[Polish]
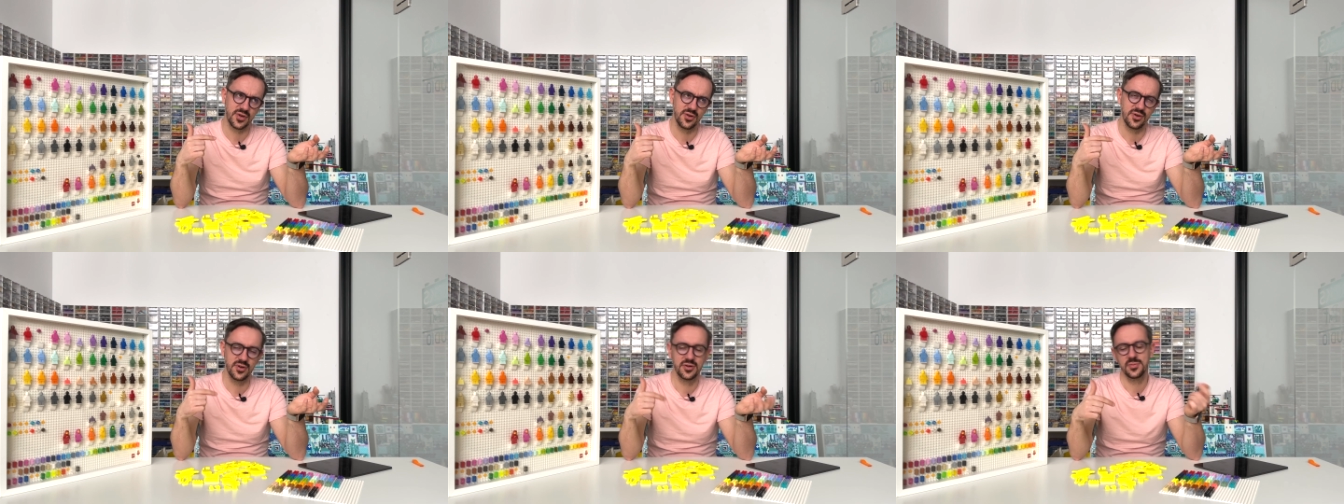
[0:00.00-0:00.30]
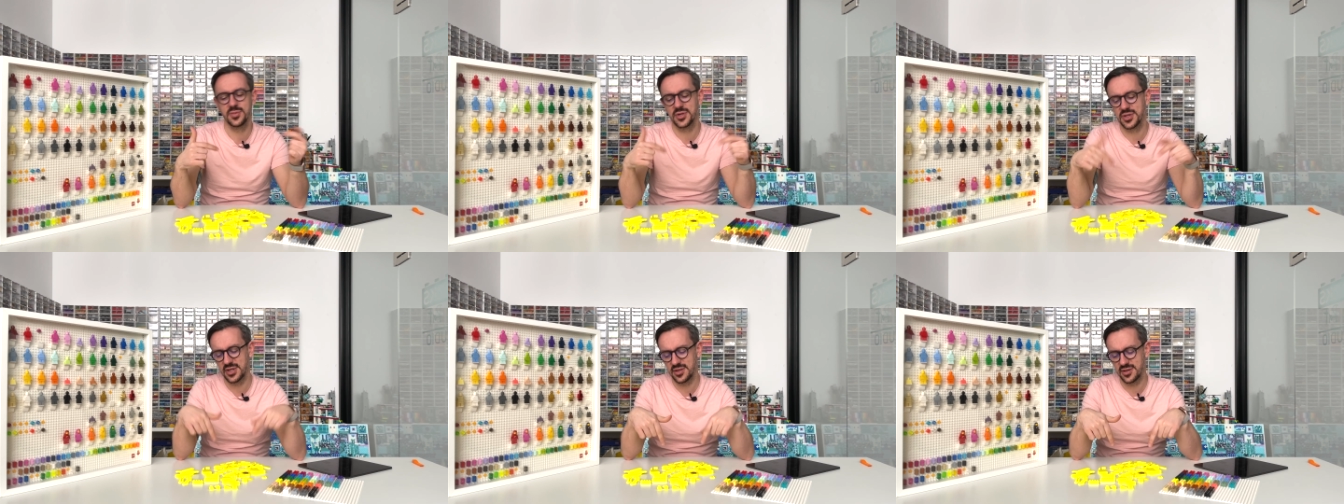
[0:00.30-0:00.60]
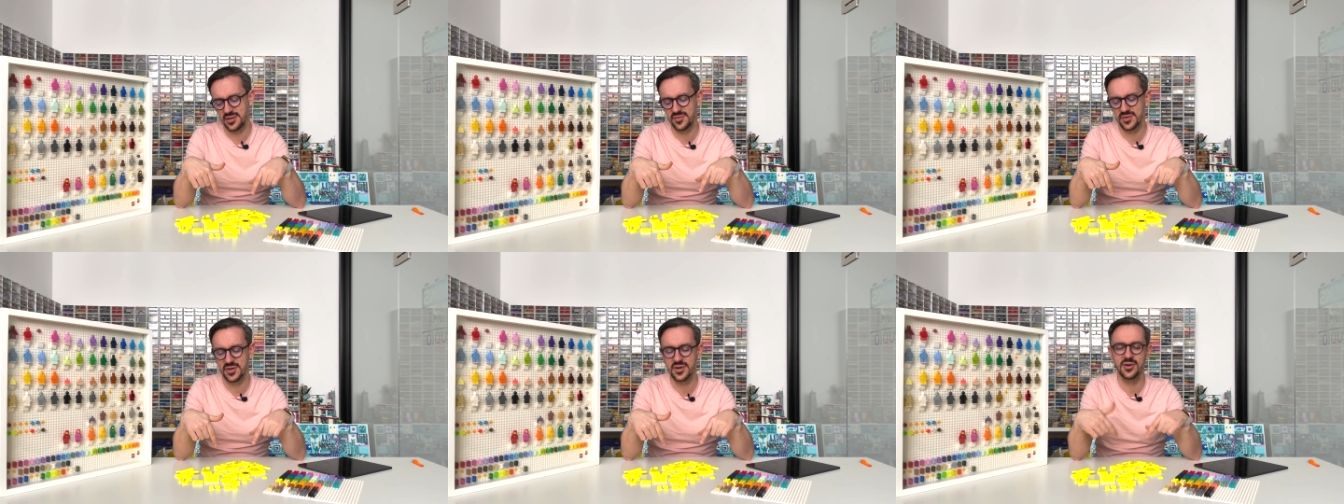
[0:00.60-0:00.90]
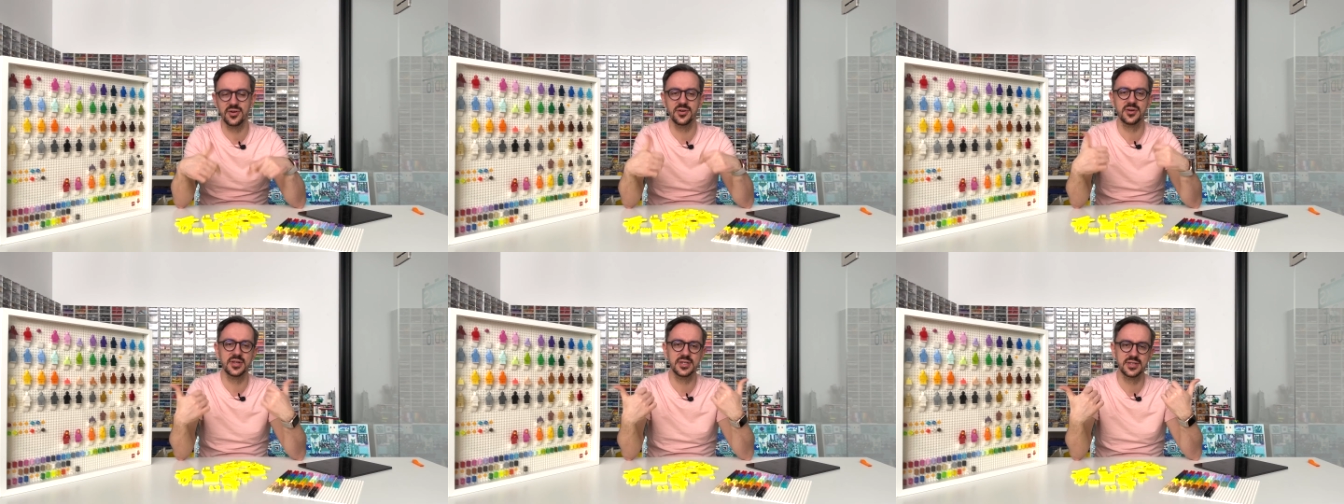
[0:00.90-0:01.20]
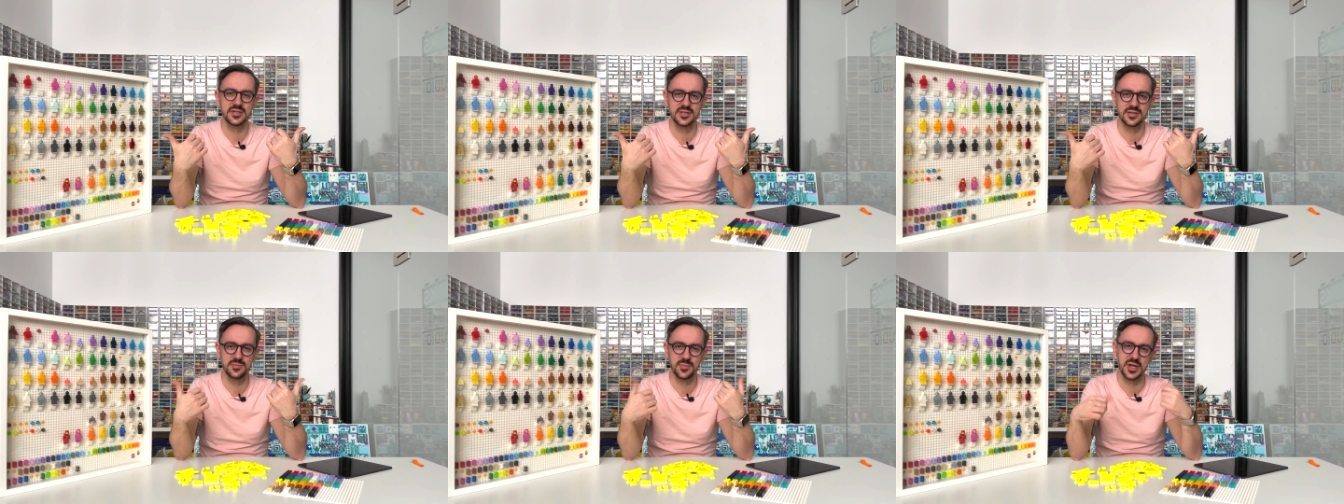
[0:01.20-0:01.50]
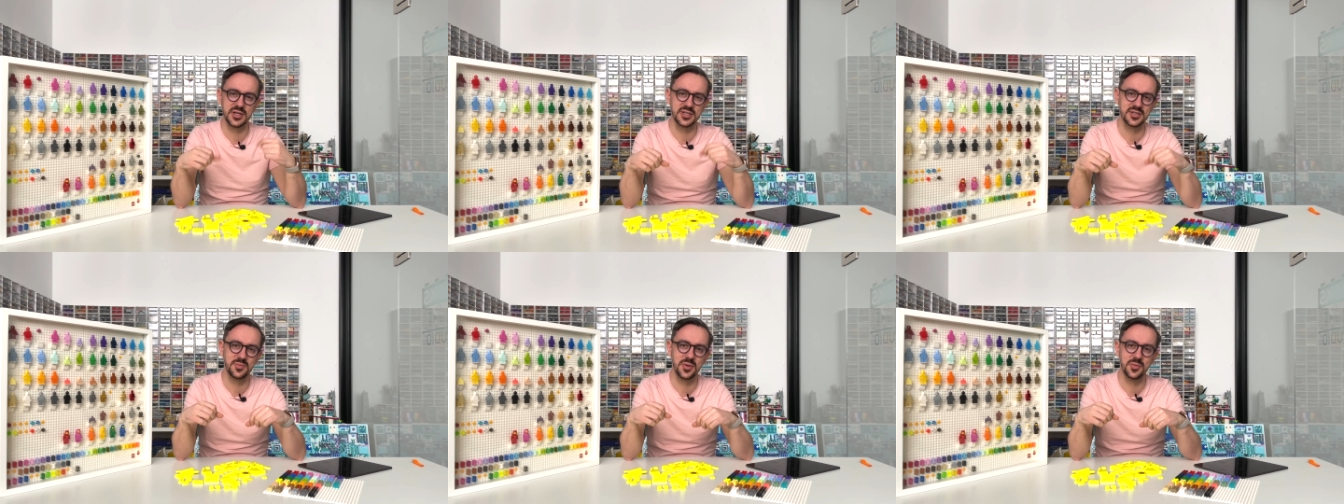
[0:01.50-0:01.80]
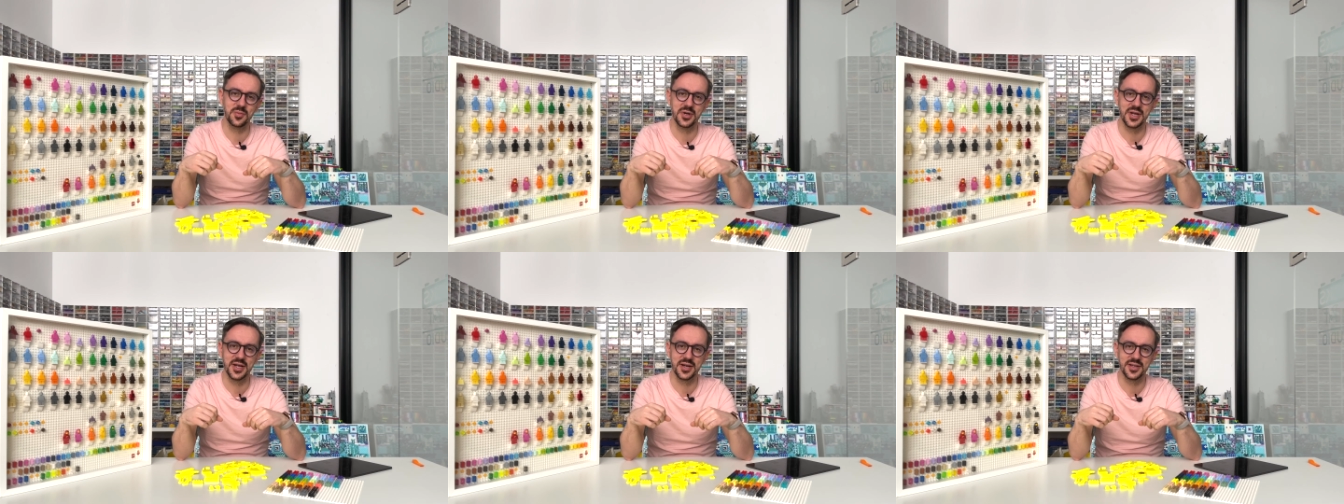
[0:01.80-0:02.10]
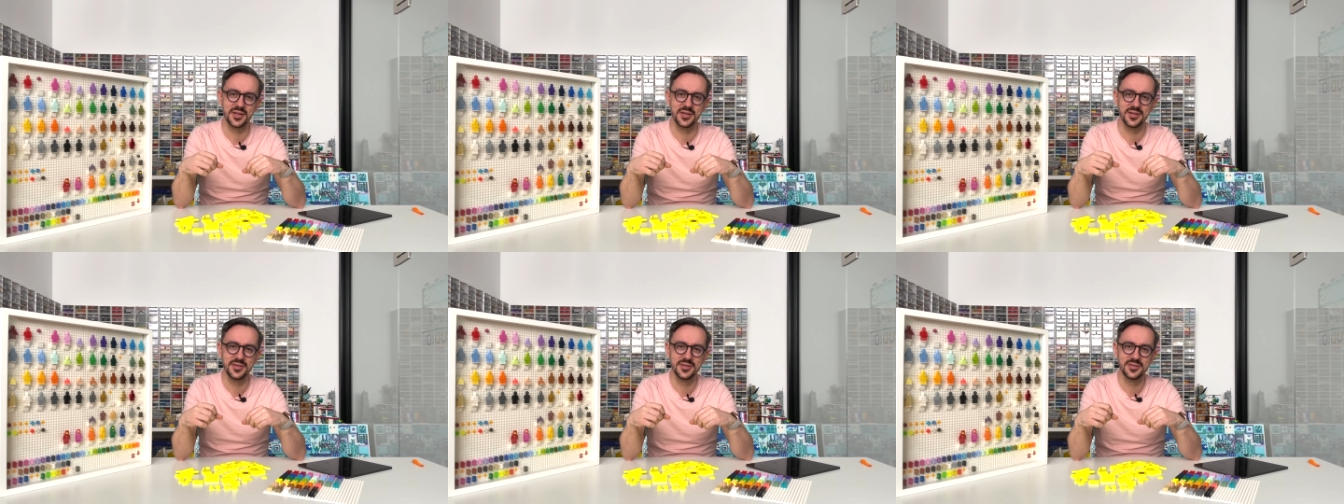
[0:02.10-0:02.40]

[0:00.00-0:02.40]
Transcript: kolor, bo ten nowy kolor jest bardziej popularny.